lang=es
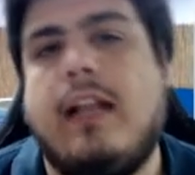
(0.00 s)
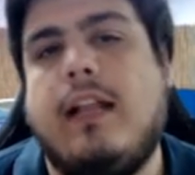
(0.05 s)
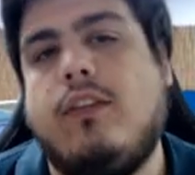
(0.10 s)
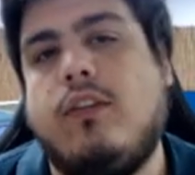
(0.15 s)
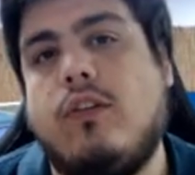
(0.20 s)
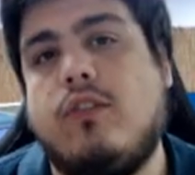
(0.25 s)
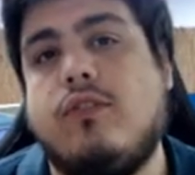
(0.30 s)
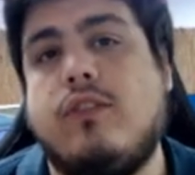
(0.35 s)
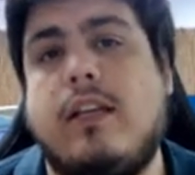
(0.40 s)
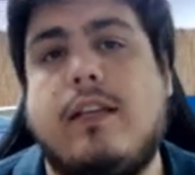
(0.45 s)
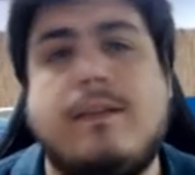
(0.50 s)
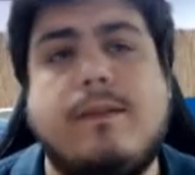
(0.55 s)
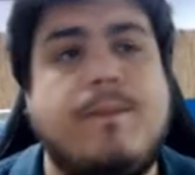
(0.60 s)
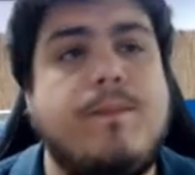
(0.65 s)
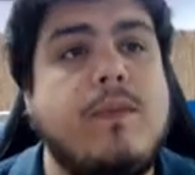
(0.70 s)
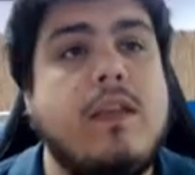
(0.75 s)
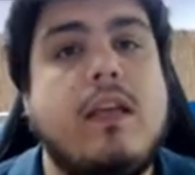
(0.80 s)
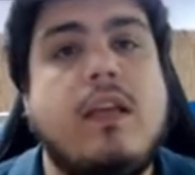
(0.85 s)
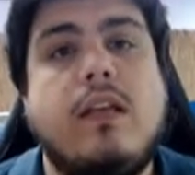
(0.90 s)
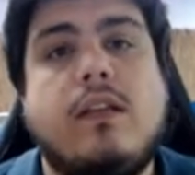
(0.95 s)
Entonces,
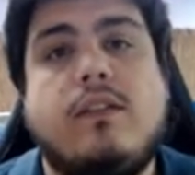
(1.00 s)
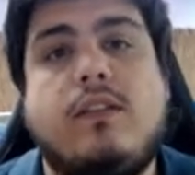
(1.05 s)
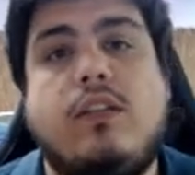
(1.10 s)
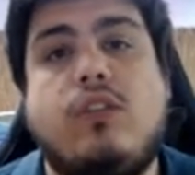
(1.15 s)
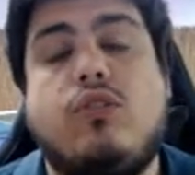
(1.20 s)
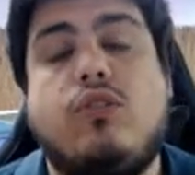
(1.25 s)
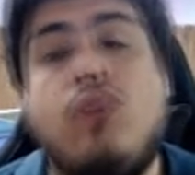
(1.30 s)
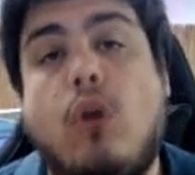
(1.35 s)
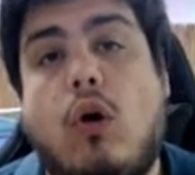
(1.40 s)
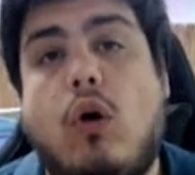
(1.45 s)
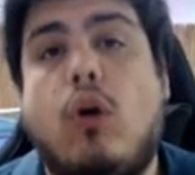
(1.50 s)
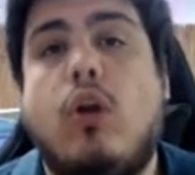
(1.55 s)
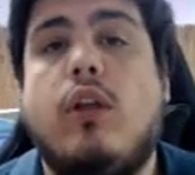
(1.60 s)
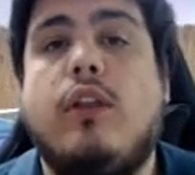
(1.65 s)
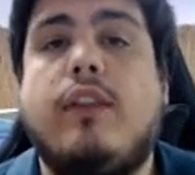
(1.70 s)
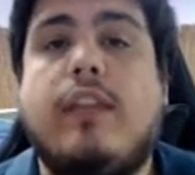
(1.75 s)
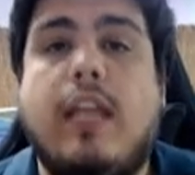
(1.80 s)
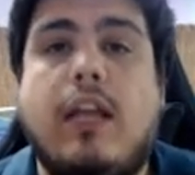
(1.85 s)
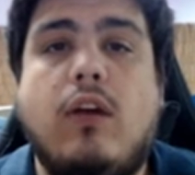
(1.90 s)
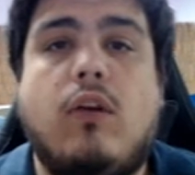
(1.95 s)
si
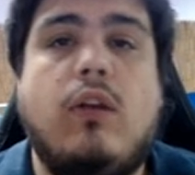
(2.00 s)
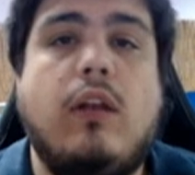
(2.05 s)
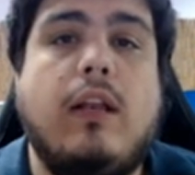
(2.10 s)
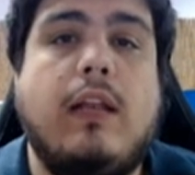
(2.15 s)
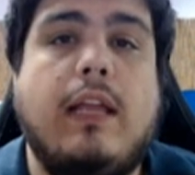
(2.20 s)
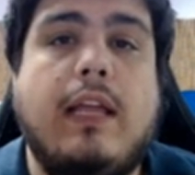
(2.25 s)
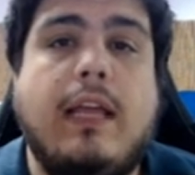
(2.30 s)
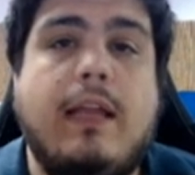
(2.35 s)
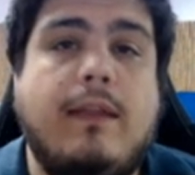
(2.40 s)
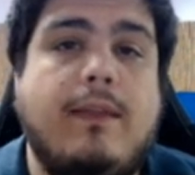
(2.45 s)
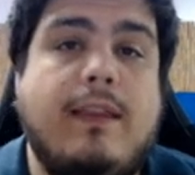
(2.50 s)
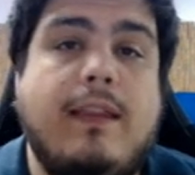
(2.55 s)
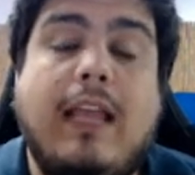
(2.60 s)
yo tengo, eh,